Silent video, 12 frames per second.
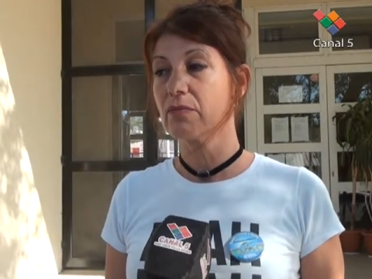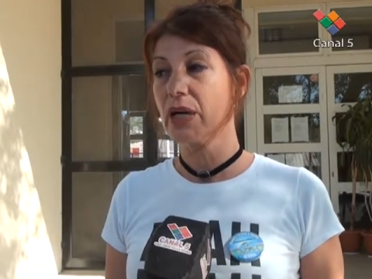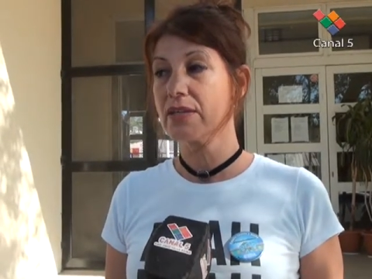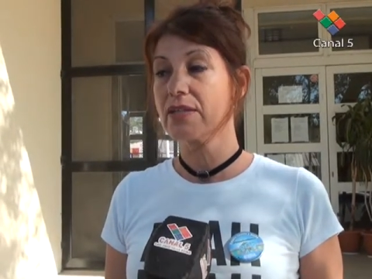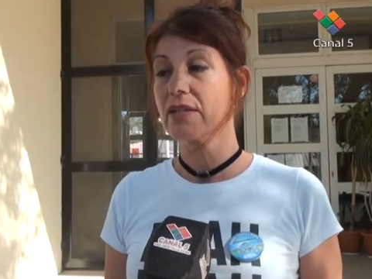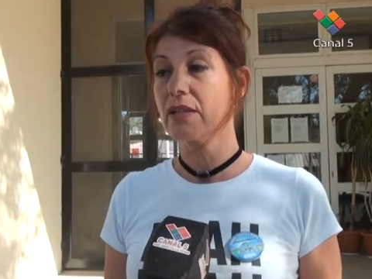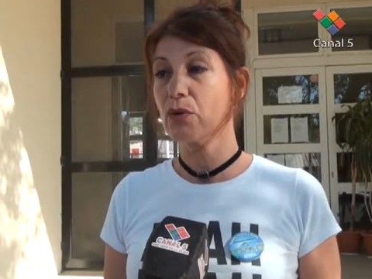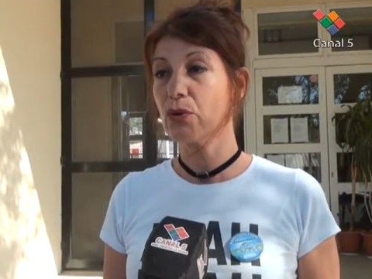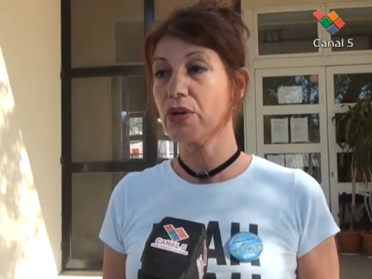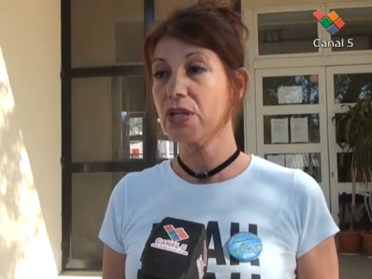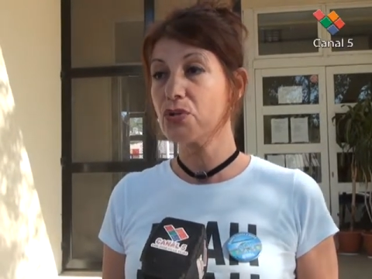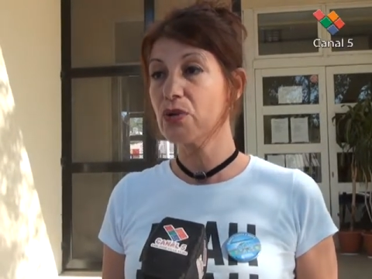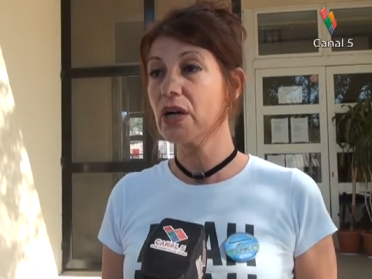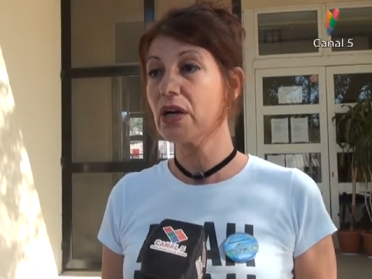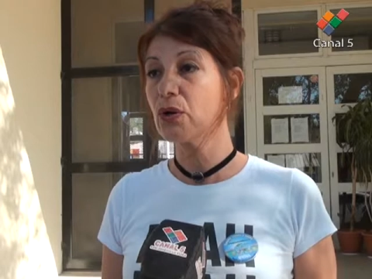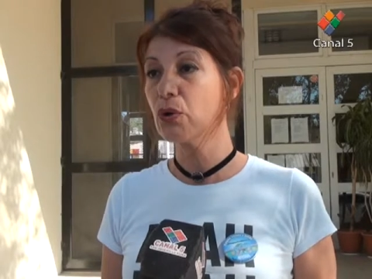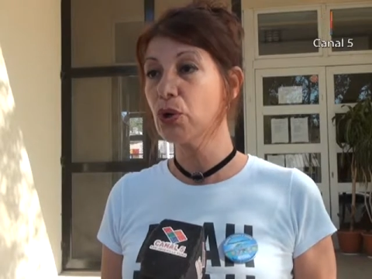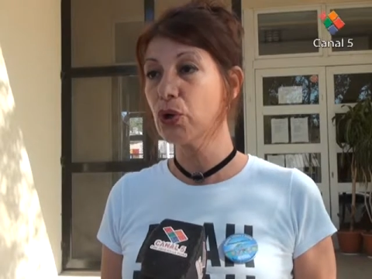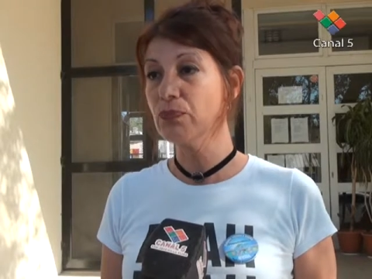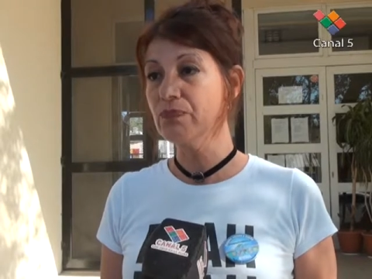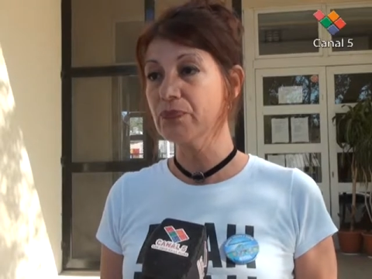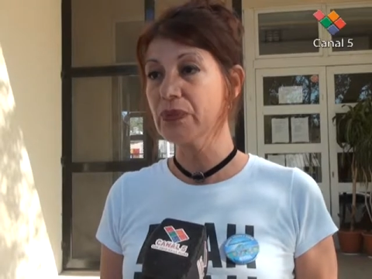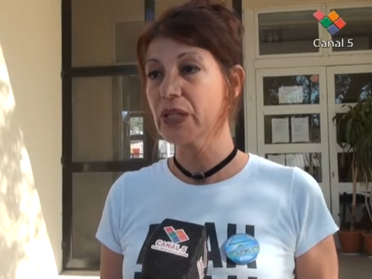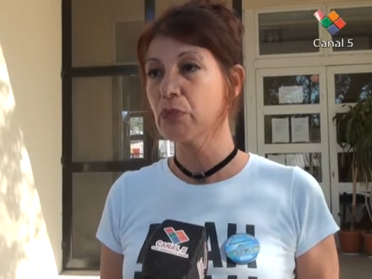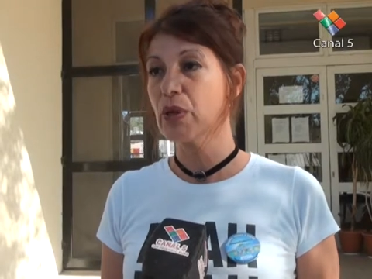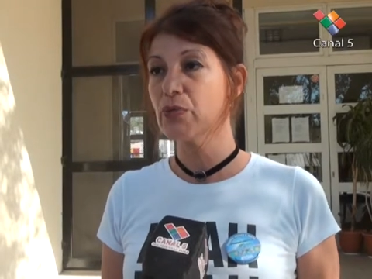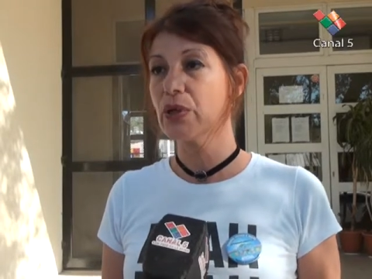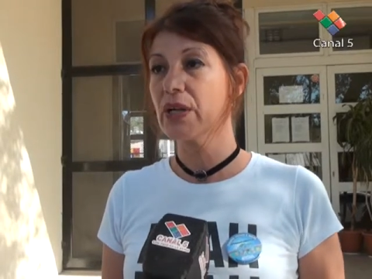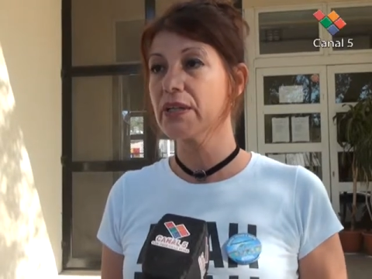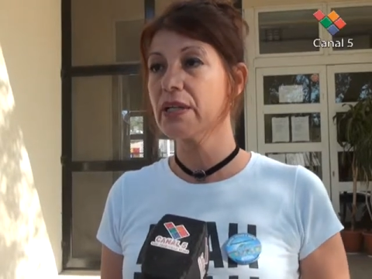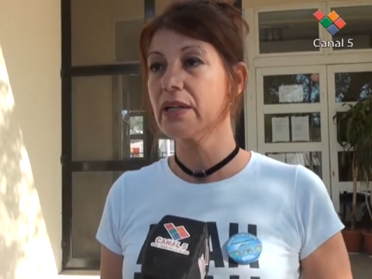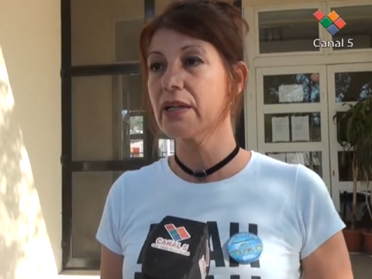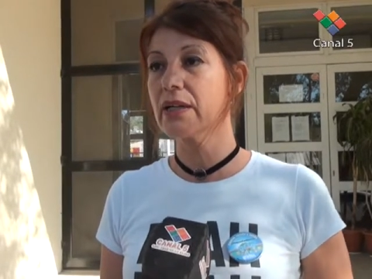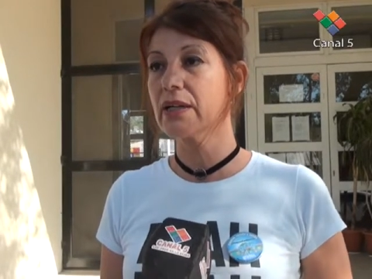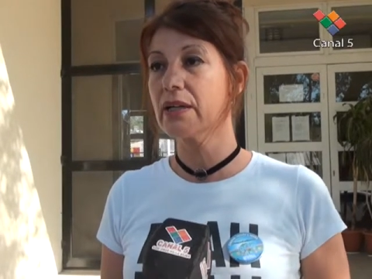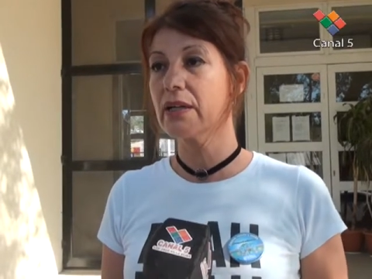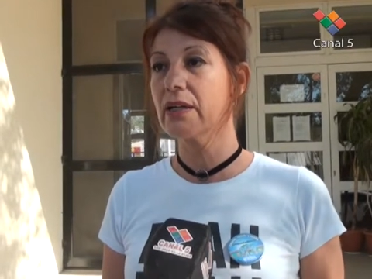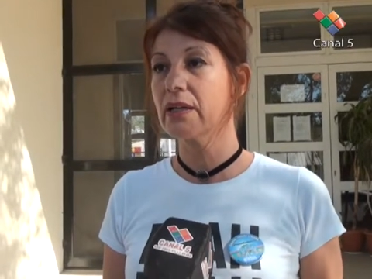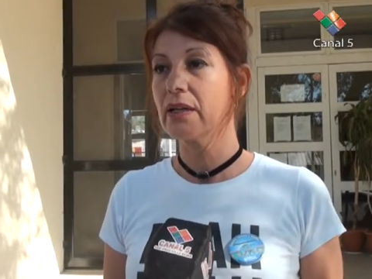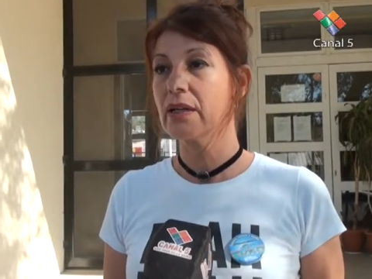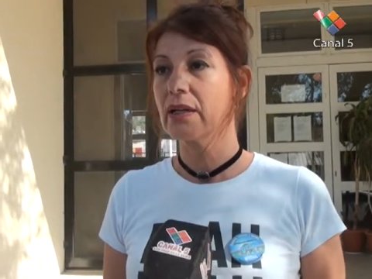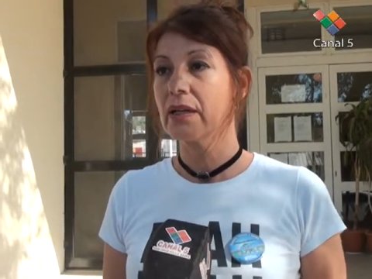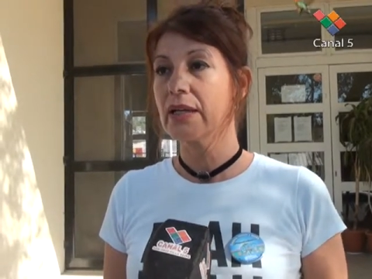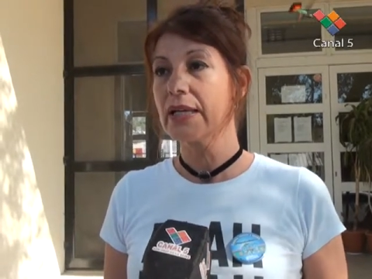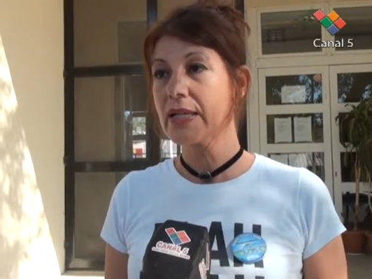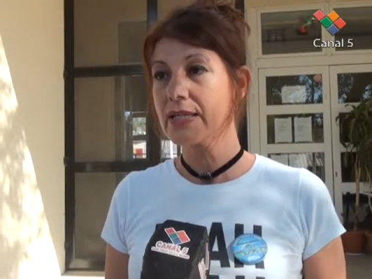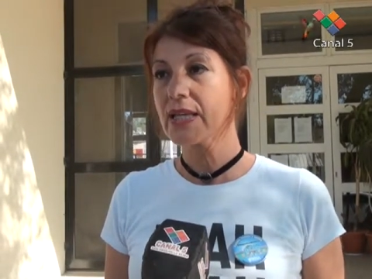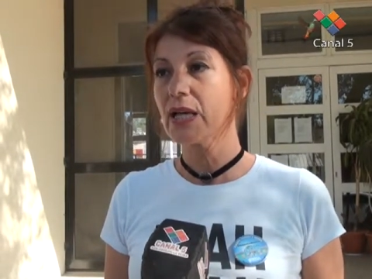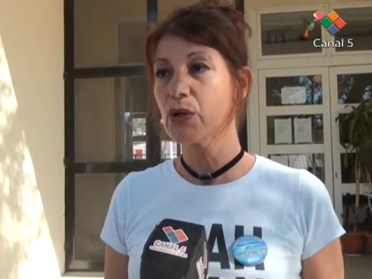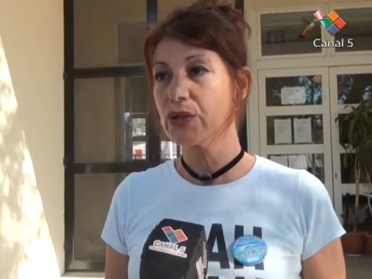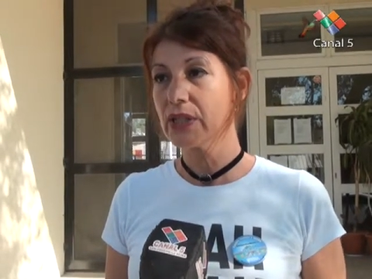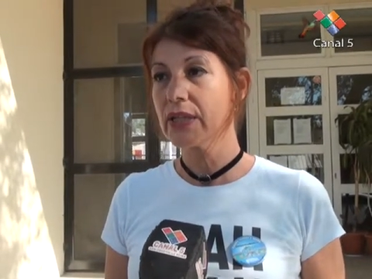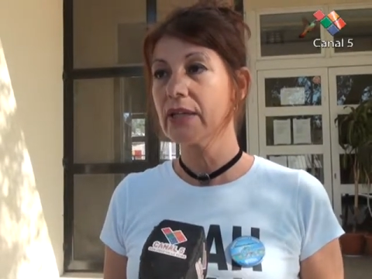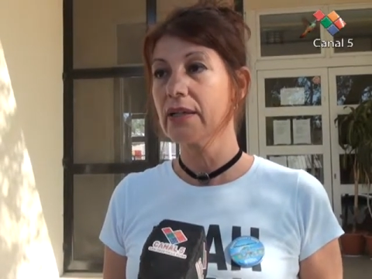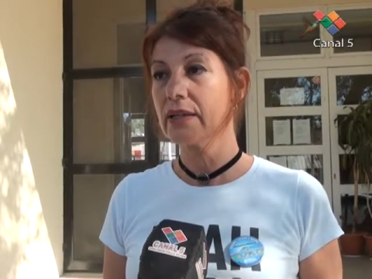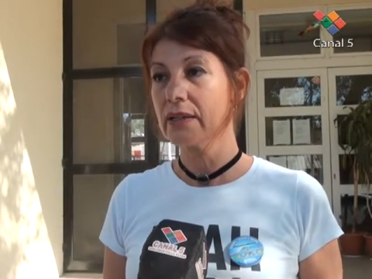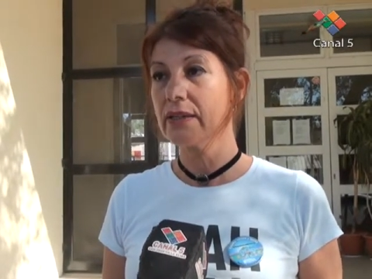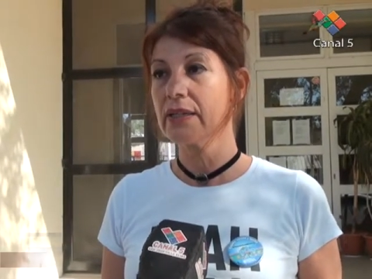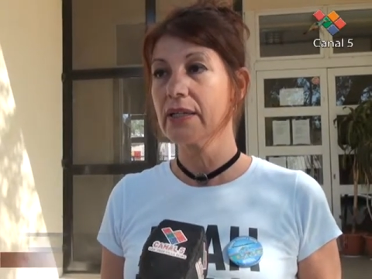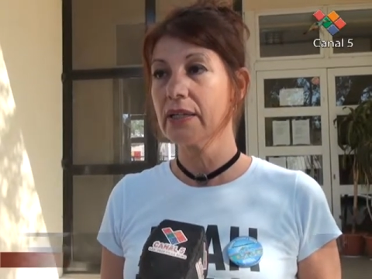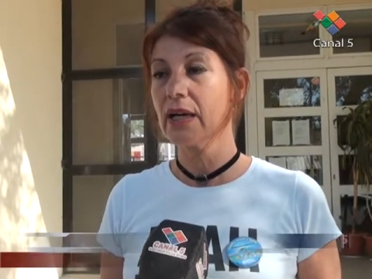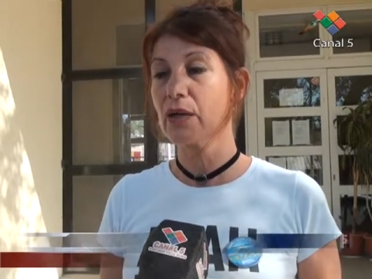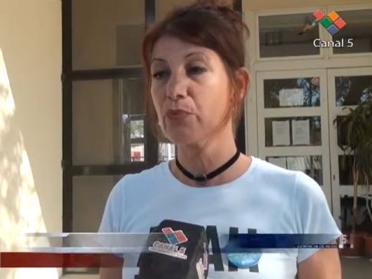va a ser el Congreso acá en Colón, vamos a estar en el en el salón de, de